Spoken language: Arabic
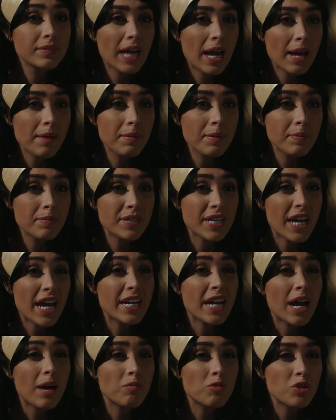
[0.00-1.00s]
حبيبتي
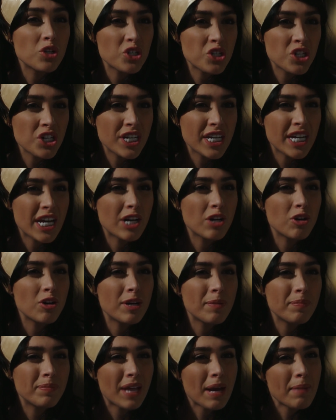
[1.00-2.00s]
أنا عم ورجيكي إنه
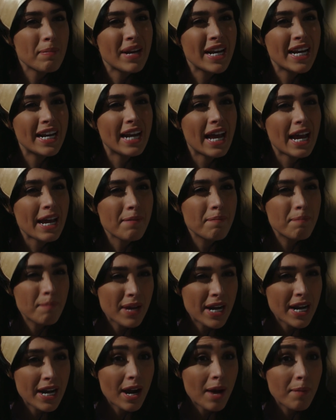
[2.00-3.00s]
اللي بتعمل العيب
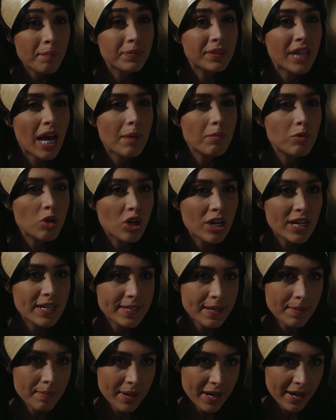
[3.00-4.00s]
مرة بتعمله
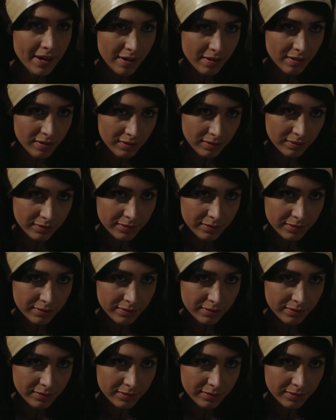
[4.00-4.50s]
كذا مرة